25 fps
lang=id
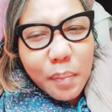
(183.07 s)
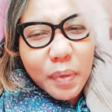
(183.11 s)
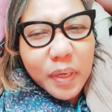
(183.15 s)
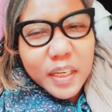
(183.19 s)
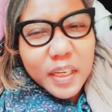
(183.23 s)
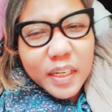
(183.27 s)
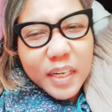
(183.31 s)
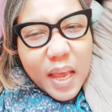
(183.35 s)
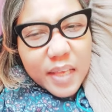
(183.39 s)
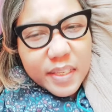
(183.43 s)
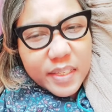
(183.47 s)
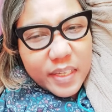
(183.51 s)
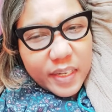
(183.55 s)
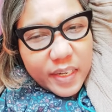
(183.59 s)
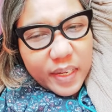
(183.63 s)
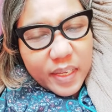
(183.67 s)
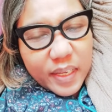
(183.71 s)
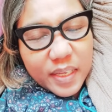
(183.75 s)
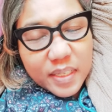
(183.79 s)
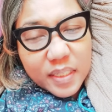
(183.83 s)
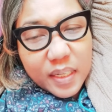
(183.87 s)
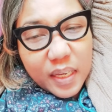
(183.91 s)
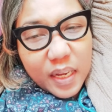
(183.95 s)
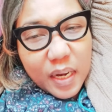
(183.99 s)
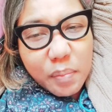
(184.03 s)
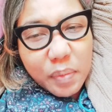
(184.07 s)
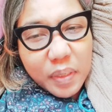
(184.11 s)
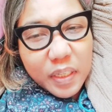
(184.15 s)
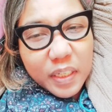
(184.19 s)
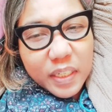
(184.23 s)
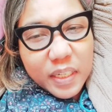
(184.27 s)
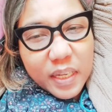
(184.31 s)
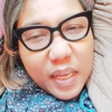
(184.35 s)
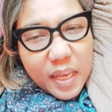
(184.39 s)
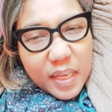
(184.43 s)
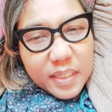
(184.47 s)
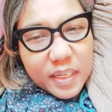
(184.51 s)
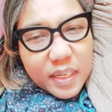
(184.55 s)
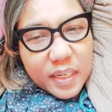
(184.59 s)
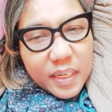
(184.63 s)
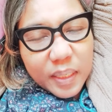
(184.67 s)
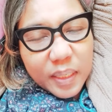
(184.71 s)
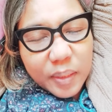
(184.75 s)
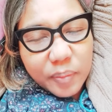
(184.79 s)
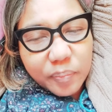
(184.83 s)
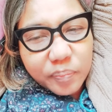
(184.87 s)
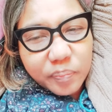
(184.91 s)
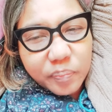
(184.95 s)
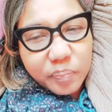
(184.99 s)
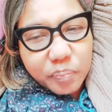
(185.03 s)
begini aja deh sekarang begini aja
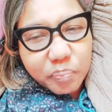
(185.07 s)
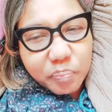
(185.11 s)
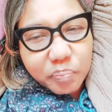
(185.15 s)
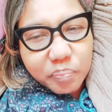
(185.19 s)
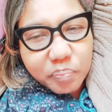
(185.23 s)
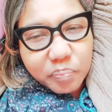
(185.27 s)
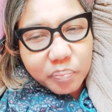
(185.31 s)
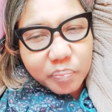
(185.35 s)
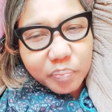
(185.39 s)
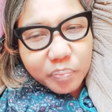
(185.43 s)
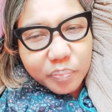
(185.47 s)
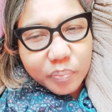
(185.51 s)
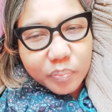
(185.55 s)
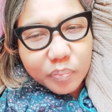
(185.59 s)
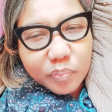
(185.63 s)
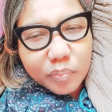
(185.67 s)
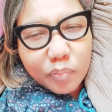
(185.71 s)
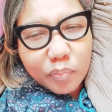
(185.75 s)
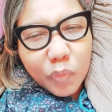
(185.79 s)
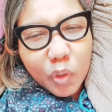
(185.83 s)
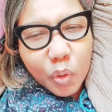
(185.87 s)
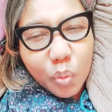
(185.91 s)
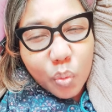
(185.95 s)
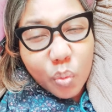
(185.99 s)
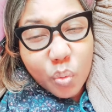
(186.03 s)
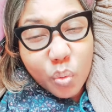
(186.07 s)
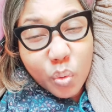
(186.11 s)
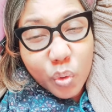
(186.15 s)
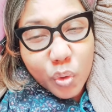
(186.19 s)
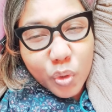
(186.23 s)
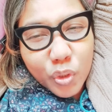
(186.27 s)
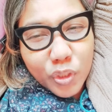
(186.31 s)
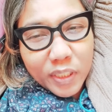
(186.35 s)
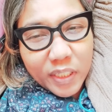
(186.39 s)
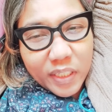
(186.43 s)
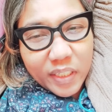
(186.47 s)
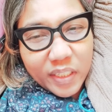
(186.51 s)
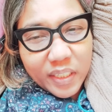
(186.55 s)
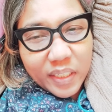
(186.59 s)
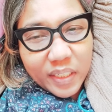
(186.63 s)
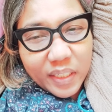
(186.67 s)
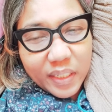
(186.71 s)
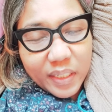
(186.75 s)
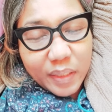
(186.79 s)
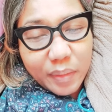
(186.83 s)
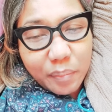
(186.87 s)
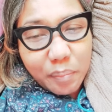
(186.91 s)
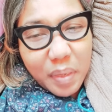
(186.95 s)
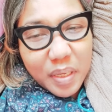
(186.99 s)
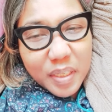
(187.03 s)
deh urusin
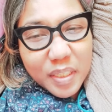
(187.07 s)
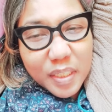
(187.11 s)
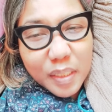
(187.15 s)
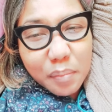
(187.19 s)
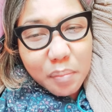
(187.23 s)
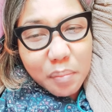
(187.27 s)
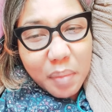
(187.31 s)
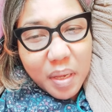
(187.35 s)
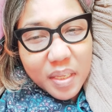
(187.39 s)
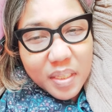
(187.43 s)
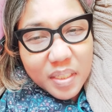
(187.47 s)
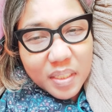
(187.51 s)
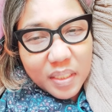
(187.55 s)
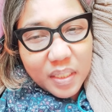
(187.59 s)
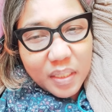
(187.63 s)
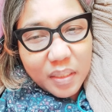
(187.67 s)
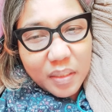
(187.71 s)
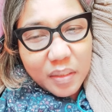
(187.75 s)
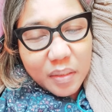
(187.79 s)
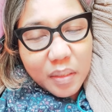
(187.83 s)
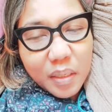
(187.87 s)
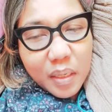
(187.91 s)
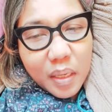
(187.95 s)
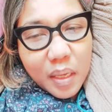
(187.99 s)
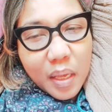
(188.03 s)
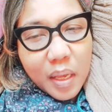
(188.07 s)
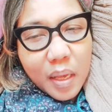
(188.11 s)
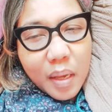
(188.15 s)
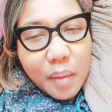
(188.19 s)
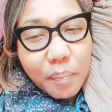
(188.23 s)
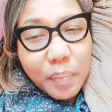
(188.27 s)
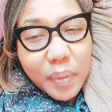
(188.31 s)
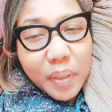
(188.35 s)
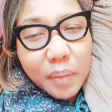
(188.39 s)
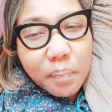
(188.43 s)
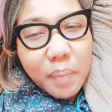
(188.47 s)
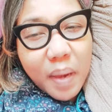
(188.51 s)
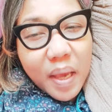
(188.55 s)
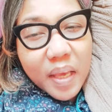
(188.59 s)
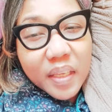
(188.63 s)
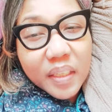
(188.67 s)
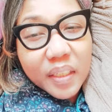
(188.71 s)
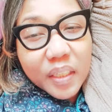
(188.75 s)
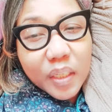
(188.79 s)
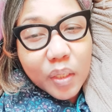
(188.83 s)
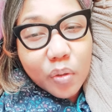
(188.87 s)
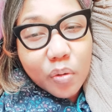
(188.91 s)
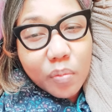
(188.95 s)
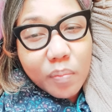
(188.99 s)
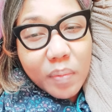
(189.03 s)
diri masing-masing
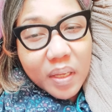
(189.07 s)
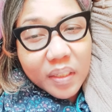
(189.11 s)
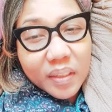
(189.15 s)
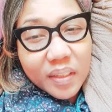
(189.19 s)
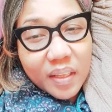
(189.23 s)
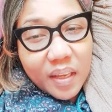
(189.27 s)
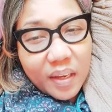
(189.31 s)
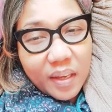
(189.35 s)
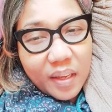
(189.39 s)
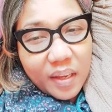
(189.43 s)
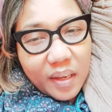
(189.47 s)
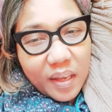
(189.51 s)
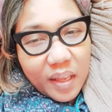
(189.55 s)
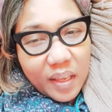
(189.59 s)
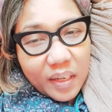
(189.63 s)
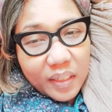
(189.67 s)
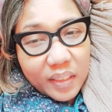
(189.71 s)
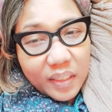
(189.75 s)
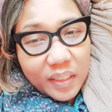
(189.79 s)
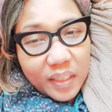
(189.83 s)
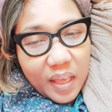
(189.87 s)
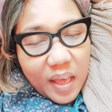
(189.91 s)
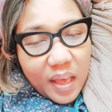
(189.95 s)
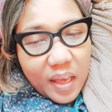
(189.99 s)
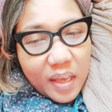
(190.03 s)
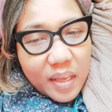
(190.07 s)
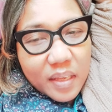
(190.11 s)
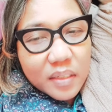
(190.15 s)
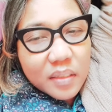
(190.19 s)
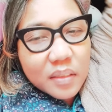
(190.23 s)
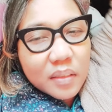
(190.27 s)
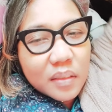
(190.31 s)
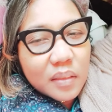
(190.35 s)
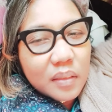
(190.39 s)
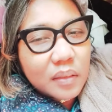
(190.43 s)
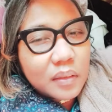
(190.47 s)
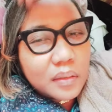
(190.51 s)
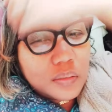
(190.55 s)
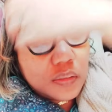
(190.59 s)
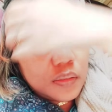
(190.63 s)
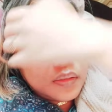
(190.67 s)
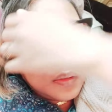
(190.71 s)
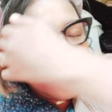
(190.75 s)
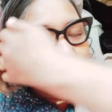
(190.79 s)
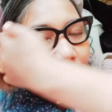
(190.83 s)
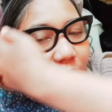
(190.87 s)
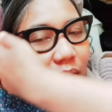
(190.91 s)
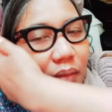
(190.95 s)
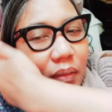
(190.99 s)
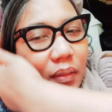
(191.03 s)
perbaiki rumah tangga kalian
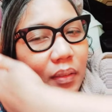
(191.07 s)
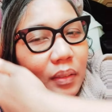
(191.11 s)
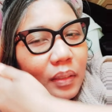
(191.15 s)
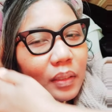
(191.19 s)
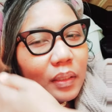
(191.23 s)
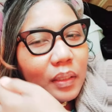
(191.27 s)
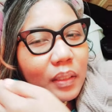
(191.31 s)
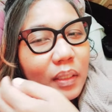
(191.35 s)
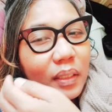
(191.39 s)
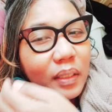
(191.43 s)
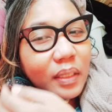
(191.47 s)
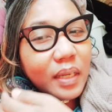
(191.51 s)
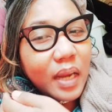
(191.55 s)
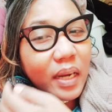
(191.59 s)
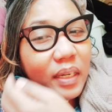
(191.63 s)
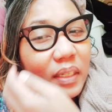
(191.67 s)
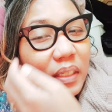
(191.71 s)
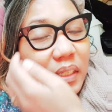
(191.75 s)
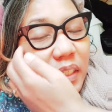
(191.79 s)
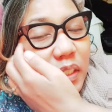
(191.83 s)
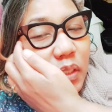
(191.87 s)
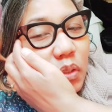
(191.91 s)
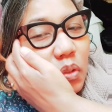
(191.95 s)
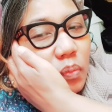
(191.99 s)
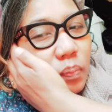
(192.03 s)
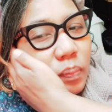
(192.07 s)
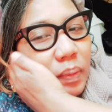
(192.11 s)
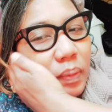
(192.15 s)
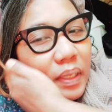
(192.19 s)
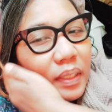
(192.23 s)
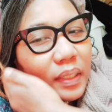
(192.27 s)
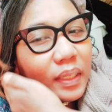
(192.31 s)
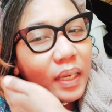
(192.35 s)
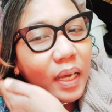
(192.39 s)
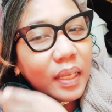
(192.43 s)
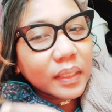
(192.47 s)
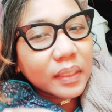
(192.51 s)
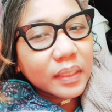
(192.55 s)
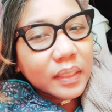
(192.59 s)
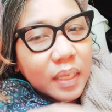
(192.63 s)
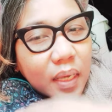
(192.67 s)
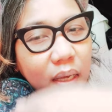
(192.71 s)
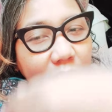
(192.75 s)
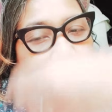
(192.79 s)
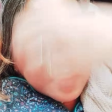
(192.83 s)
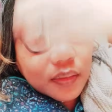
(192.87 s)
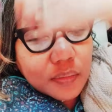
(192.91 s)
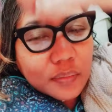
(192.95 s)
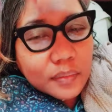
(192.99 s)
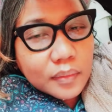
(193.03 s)
dan kehidupan
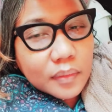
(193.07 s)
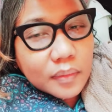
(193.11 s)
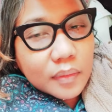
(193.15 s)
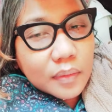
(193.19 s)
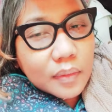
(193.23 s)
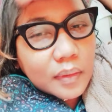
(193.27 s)
kalian